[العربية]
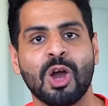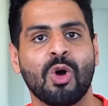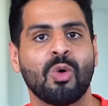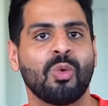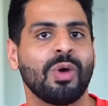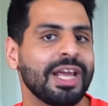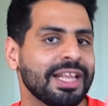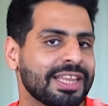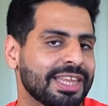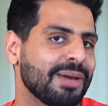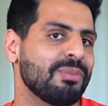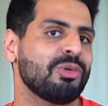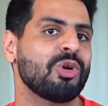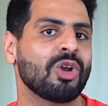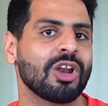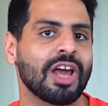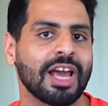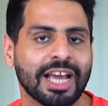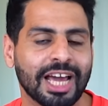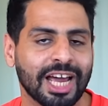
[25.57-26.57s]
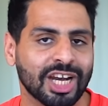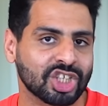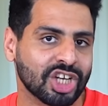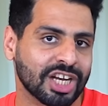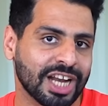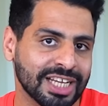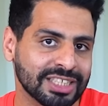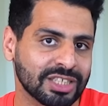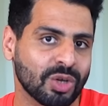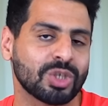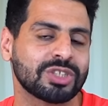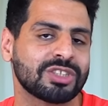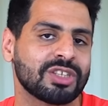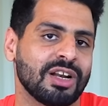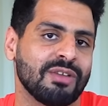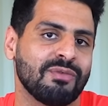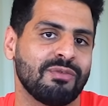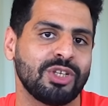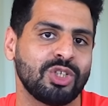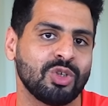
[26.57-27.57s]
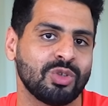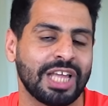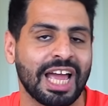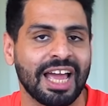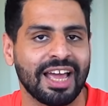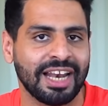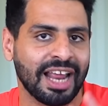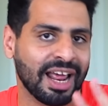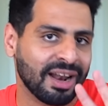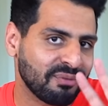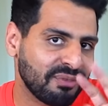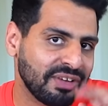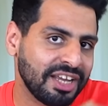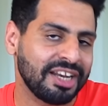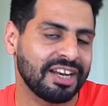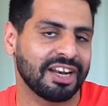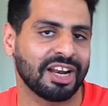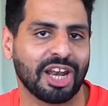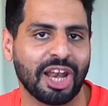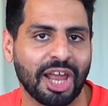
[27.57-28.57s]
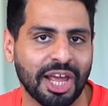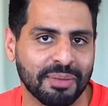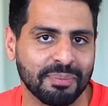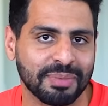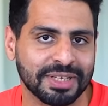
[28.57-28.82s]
وتعملوا لايك علشان عايز اوصل الفيديو ده ل 2000 لايك